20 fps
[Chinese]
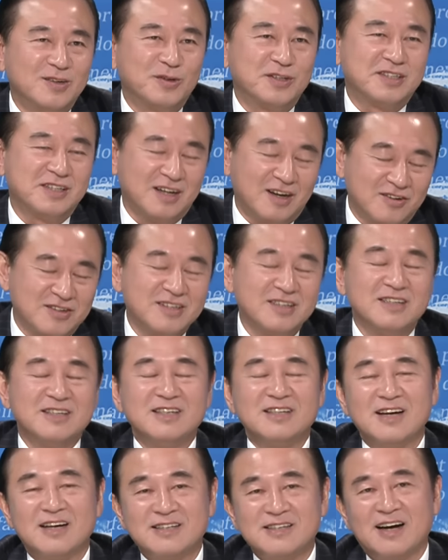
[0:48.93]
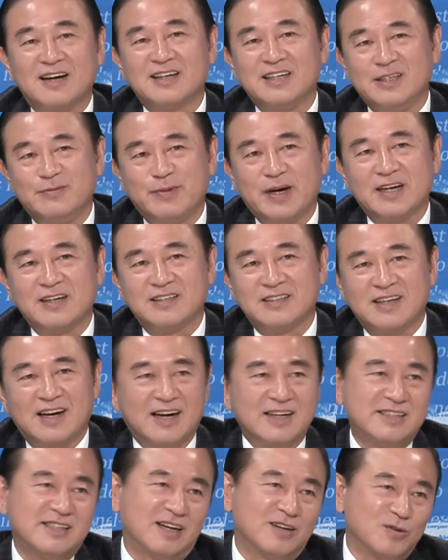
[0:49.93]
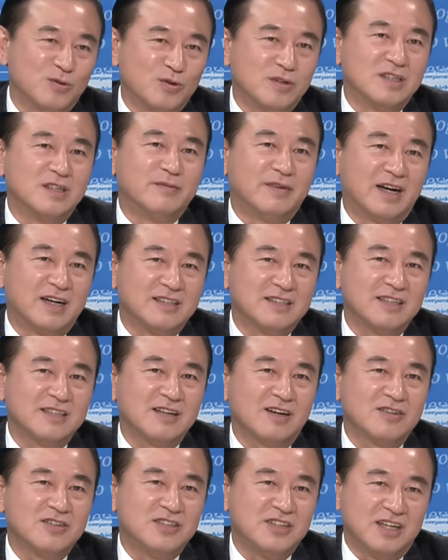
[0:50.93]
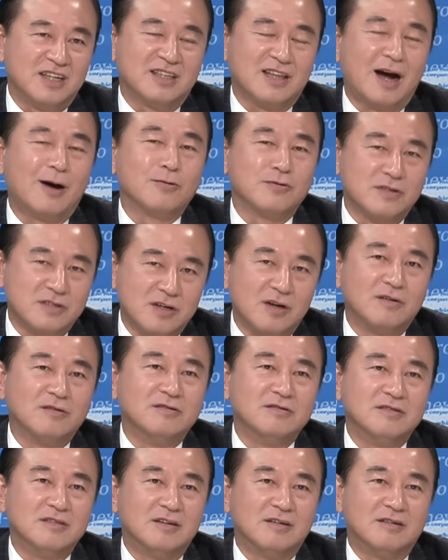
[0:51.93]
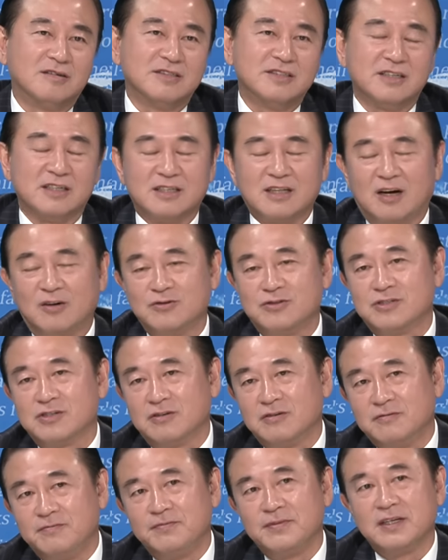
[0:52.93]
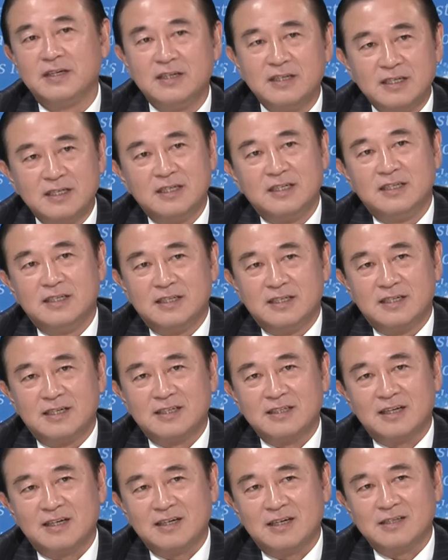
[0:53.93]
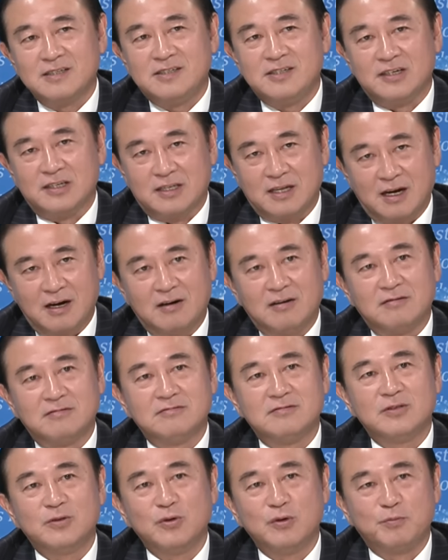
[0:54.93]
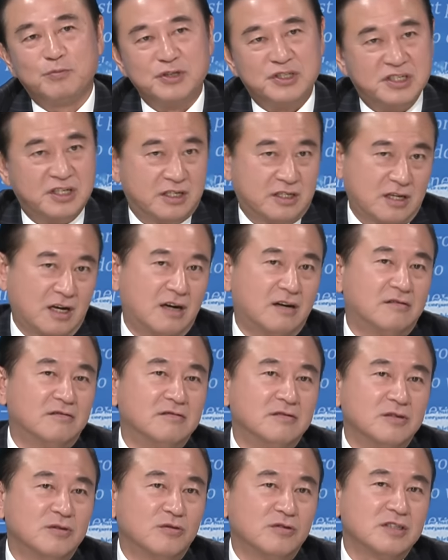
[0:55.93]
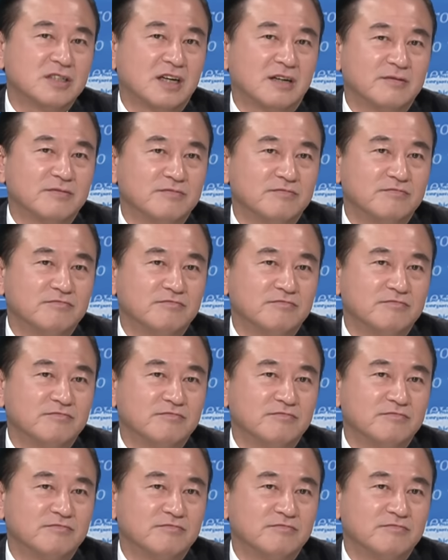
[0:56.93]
我陈老师已经在上个礼拜跟大家讲过了嘛，这叫解套周哦，解套周。那当然解套或不解套，我想